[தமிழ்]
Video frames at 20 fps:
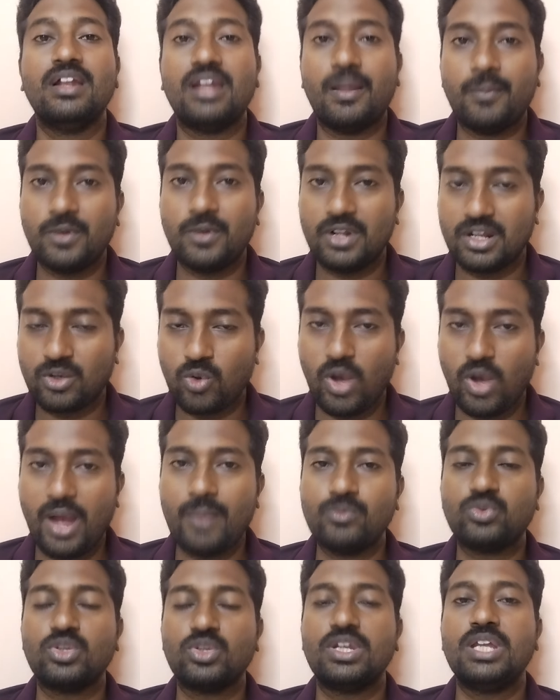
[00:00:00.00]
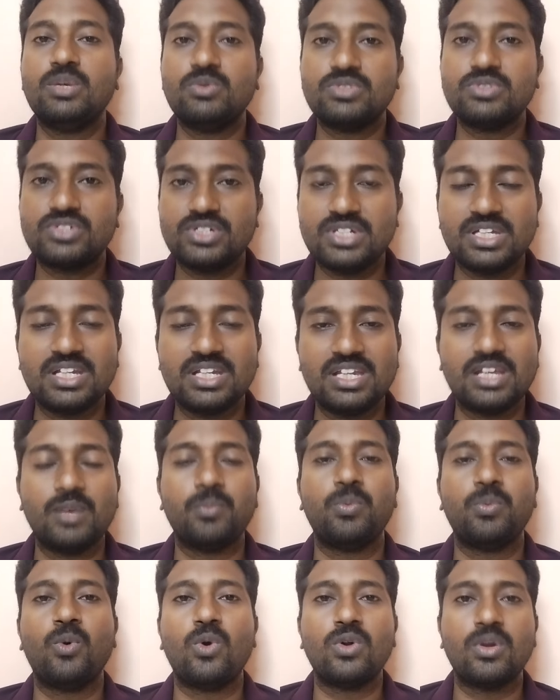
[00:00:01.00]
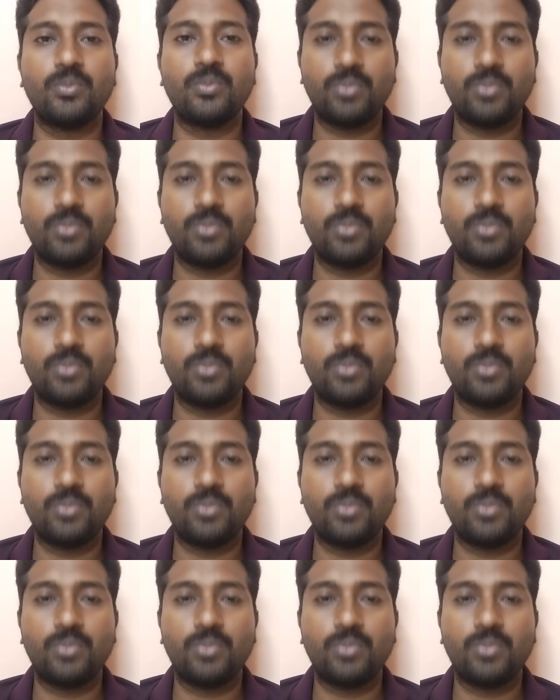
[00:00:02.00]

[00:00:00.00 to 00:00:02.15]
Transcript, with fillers: நம்ம கோயம்புத்தூர் யூனிவர்சிட்டிக்கு நீங்கள் போ